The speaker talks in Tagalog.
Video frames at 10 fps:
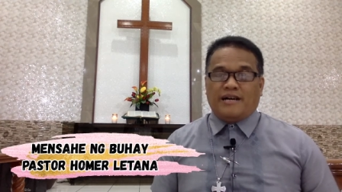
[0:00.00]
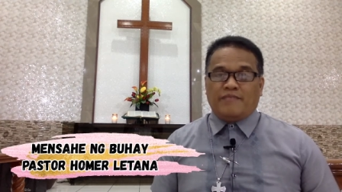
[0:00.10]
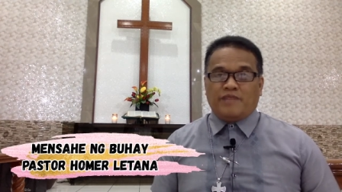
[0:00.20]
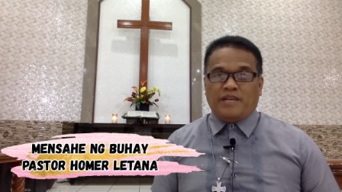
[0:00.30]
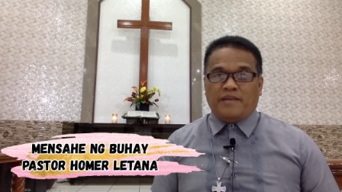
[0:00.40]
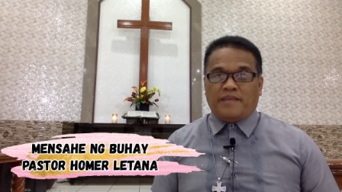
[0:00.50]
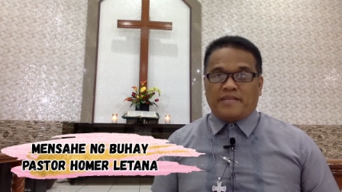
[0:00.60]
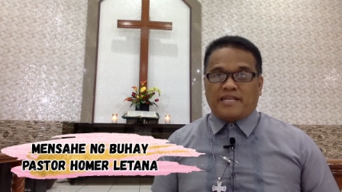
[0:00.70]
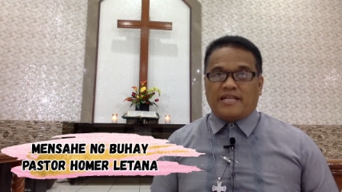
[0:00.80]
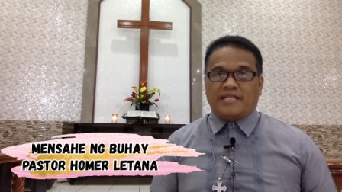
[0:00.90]
Muli mga
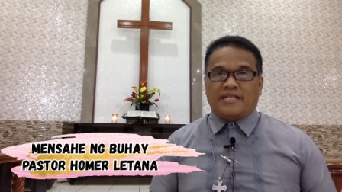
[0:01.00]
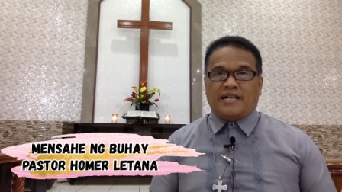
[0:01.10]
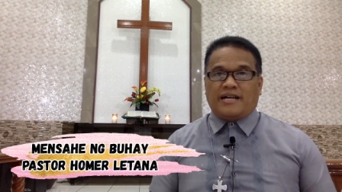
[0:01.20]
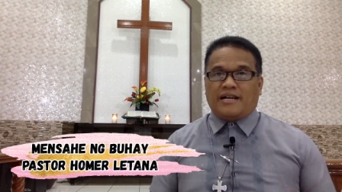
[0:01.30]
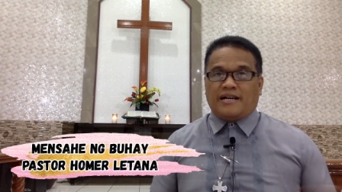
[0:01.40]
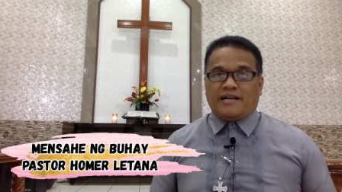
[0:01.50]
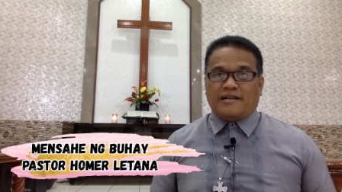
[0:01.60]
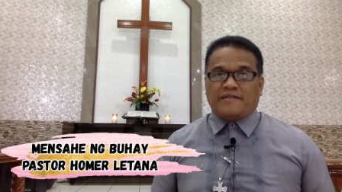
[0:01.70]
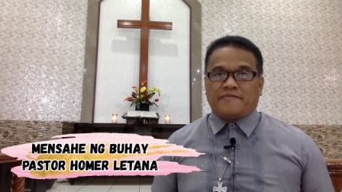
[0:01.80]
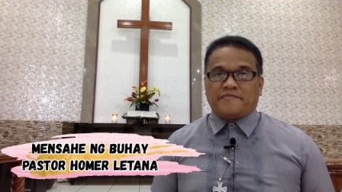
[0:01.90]
kapatid, ang
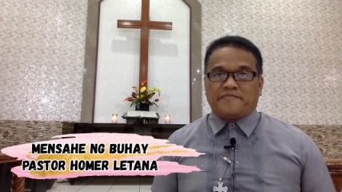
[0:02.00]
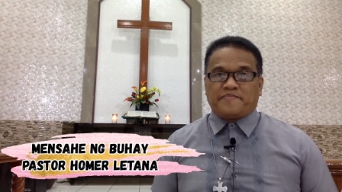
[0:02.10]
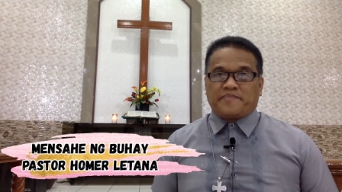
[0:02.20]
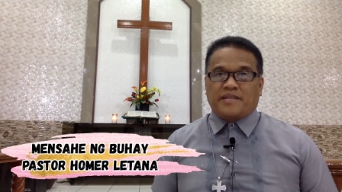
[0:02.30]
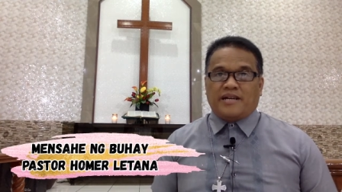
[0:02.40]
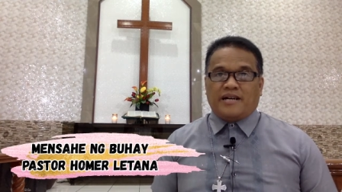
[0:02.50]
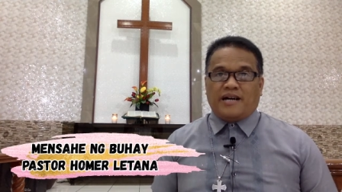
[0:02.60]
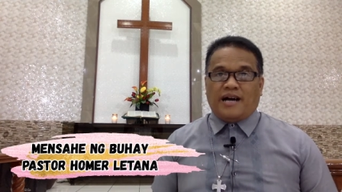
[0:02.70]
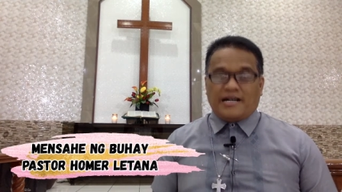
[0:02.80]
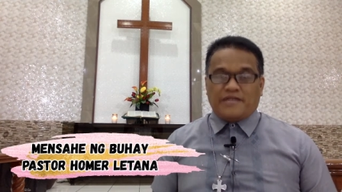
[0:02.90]

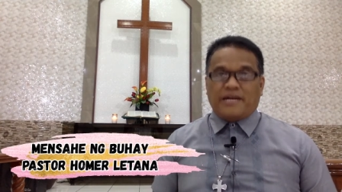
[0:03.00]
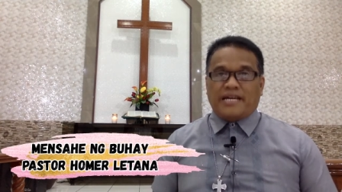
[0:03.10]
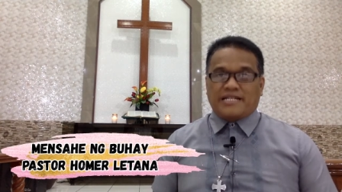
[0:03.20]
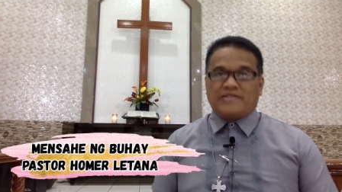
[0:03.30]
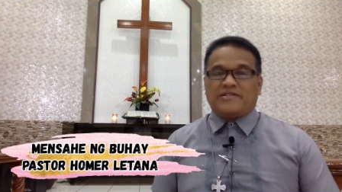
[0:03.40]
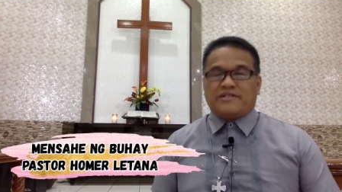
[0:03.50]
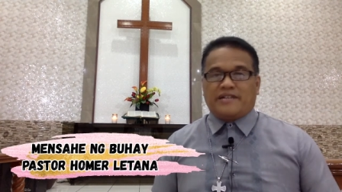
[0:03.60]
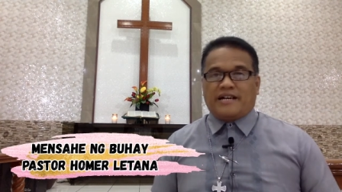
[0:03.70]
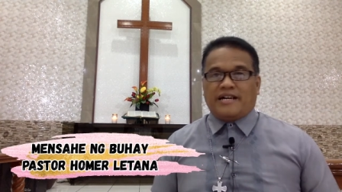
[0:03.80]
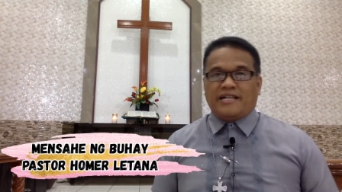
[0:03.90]
uh, araw na ito
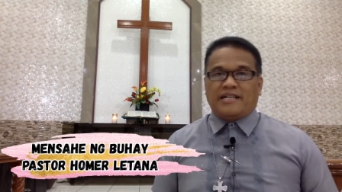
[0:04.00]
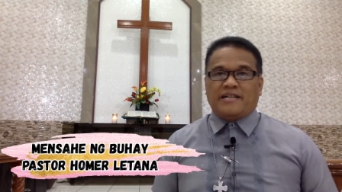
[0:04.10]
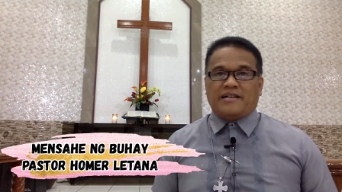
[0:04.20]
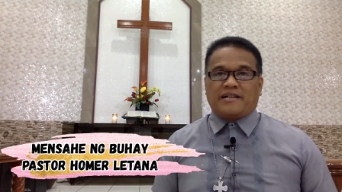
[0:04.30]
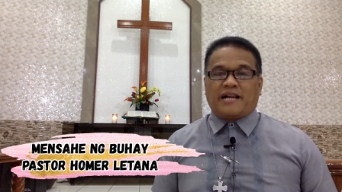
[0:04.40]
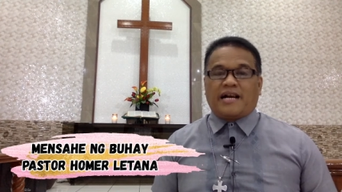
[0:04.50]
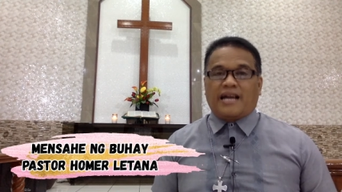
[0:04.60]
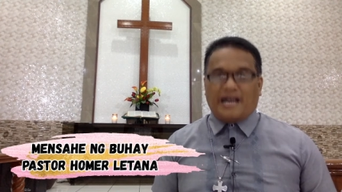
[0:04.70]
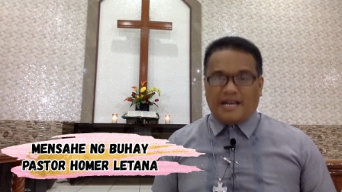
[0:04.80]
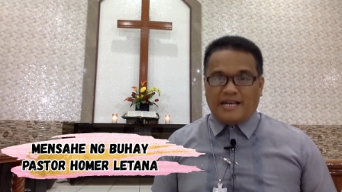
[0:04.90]
ay
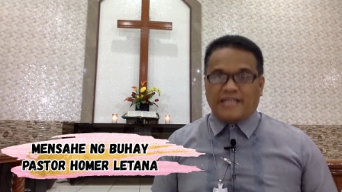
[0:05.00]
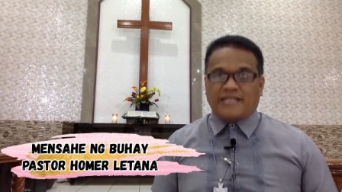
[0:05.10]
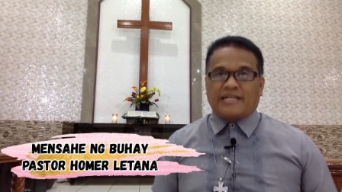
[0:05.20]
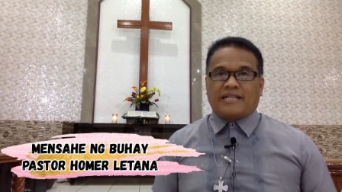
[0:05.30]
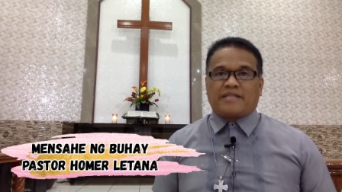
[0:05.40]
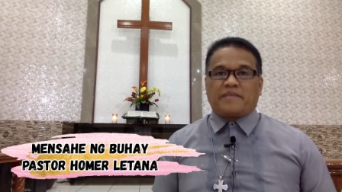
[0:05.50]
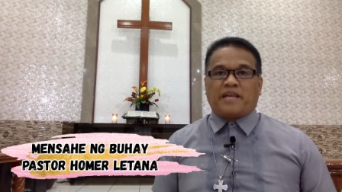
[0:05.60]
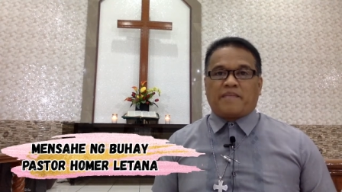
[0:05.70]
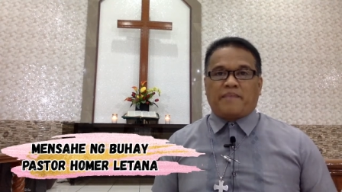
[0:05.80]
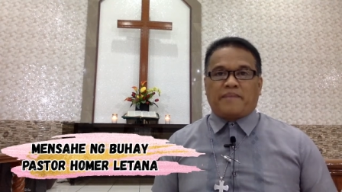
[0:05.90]
kagalakan natin at
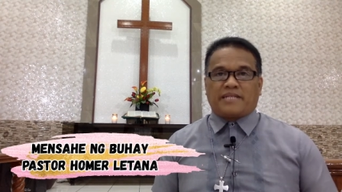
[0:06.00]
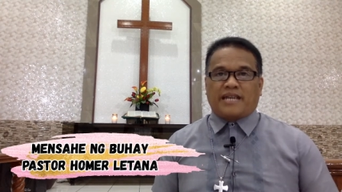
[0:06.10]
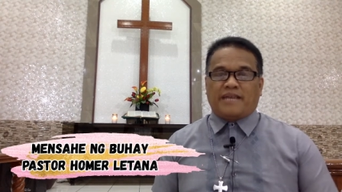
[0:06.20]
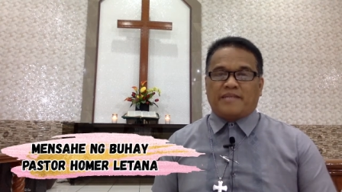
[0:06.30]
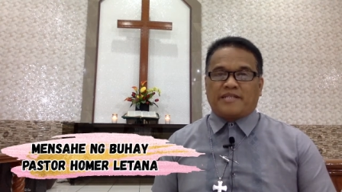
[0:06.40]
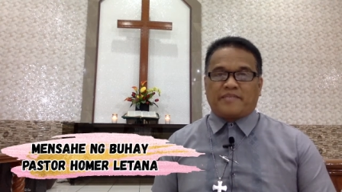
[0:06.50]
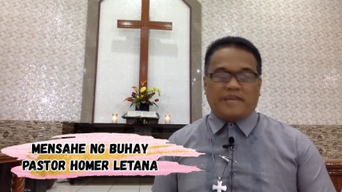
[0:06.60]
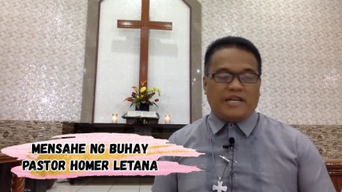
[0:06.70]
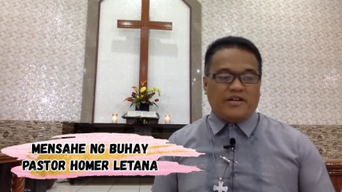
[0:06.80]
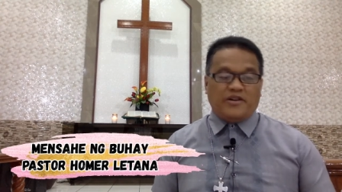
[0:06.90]
ipinagpapasalamat sa
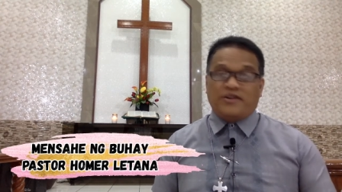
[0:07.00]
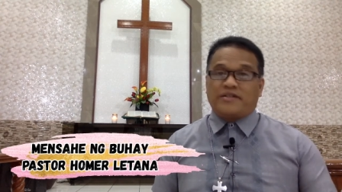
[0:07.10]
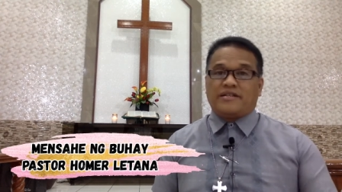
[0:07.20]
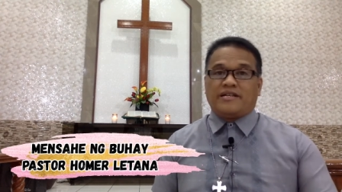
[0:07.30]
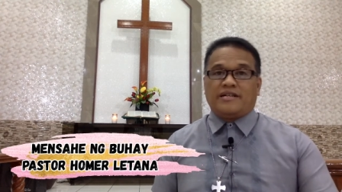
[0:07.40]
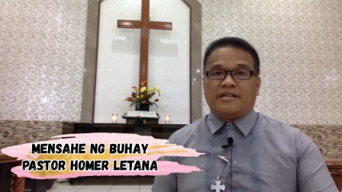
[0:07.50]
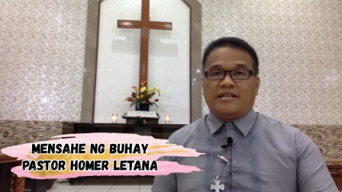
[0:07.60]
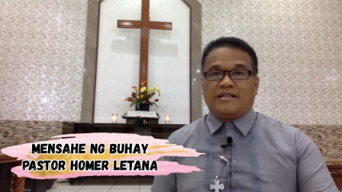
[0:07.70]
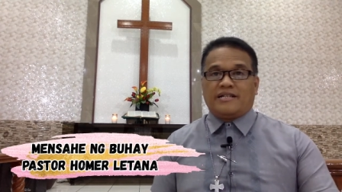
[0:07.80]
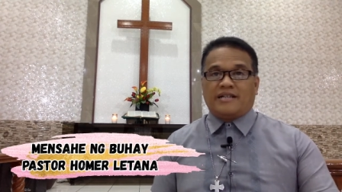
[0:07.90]
Panginoon
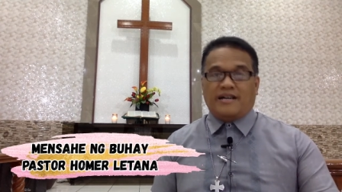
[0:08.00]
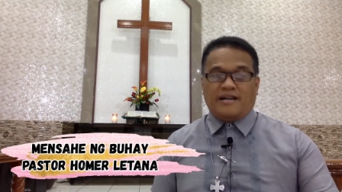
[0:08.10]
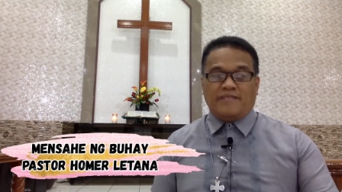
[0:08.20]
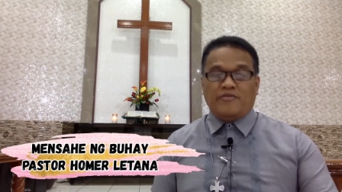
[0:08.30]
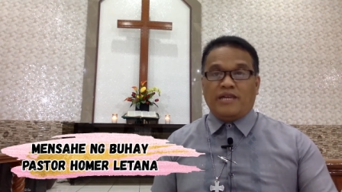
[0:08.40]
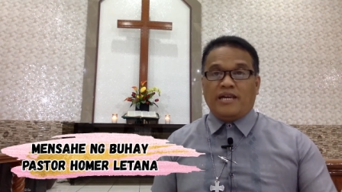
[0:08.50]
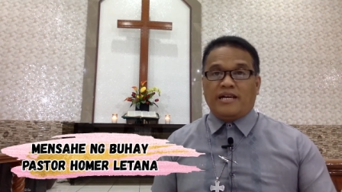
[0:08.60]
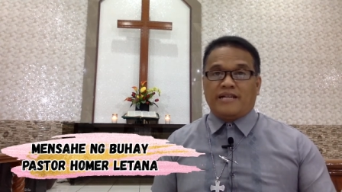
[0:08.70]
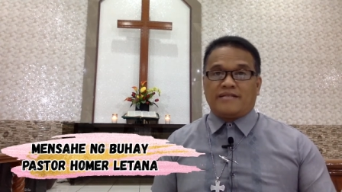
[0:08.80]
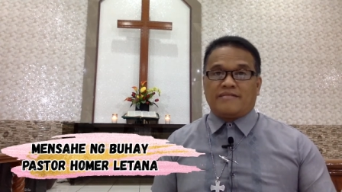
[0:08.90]
na muli